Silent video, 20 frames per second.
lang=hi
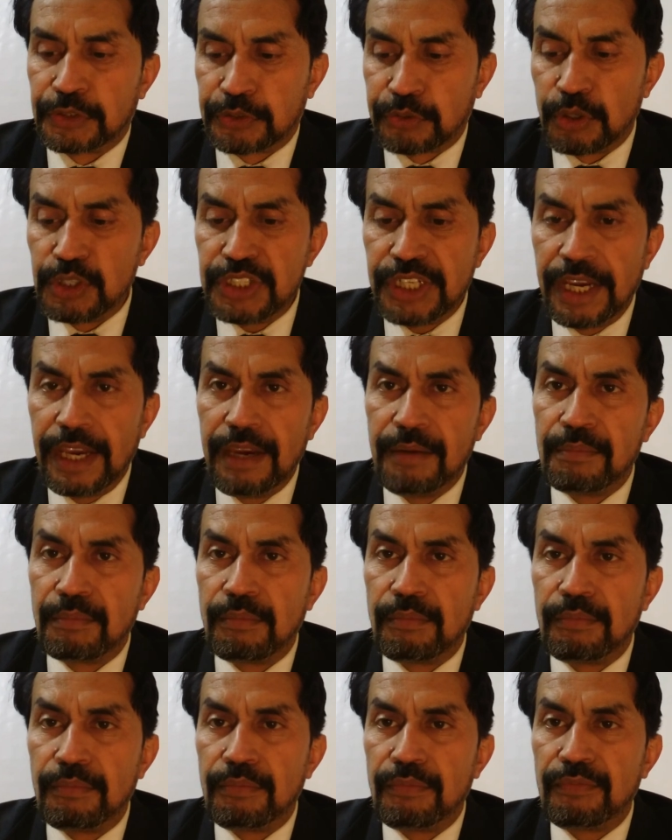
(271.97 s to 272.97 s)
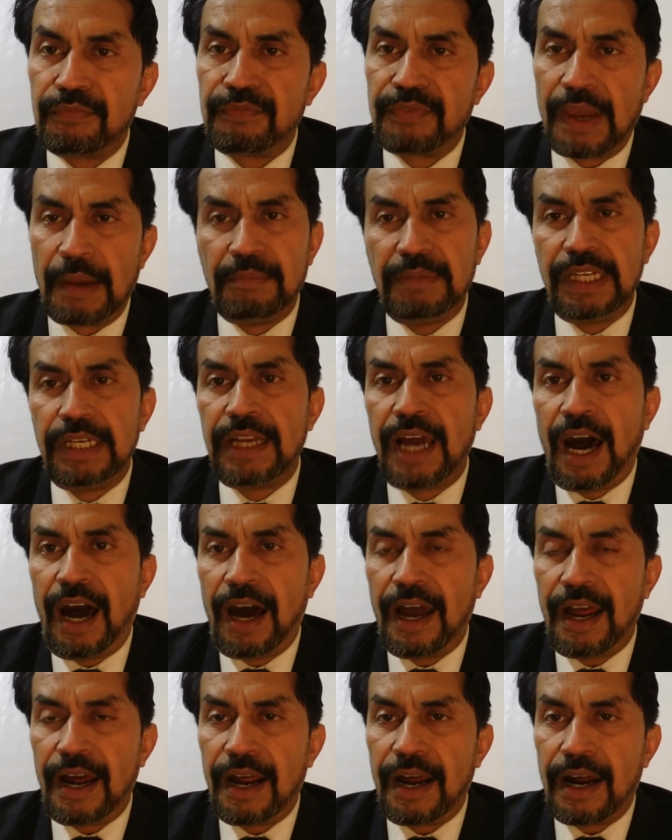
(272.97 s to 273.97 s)
तो ये फैमिली लॉ
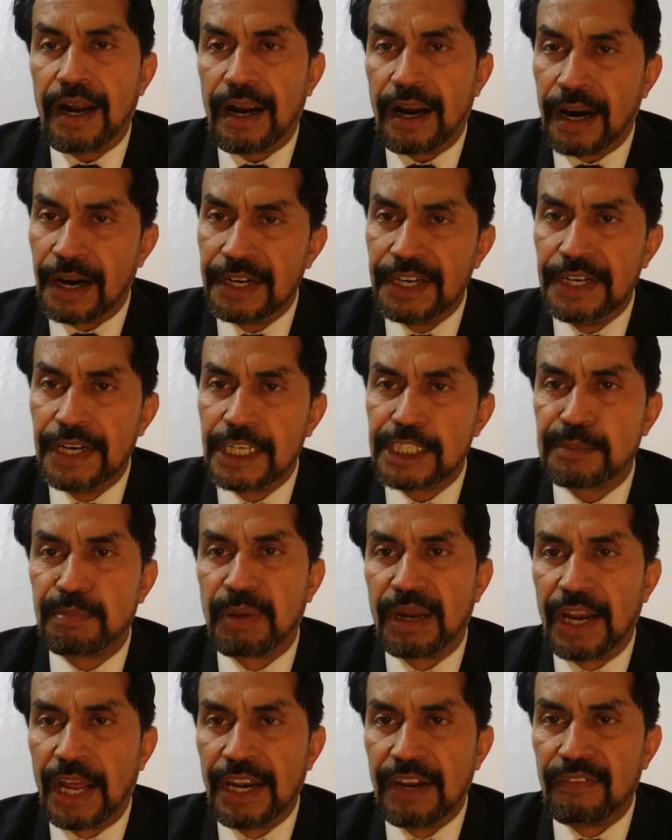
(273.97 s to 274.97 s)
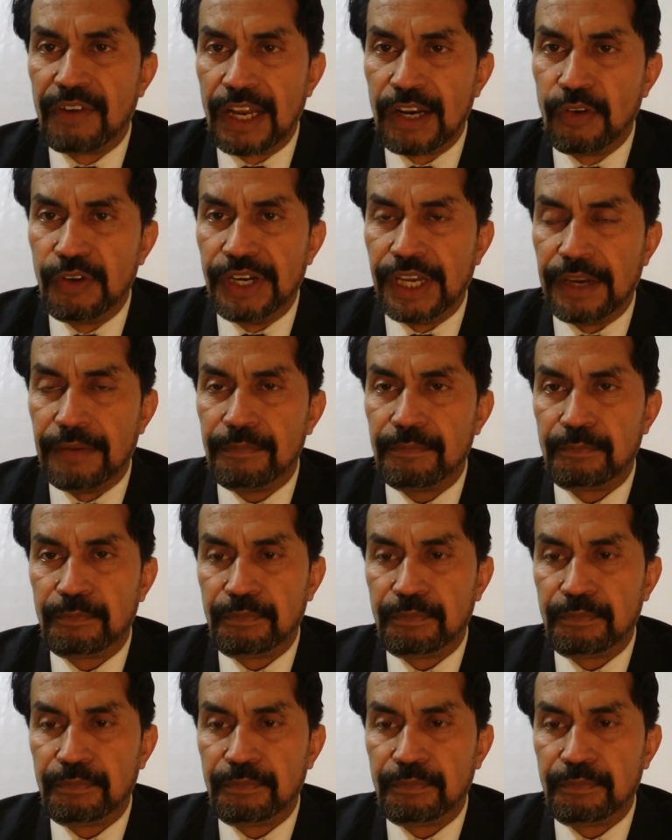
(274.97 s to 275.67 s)
ऑर्डिनेंस बनाने वालों ने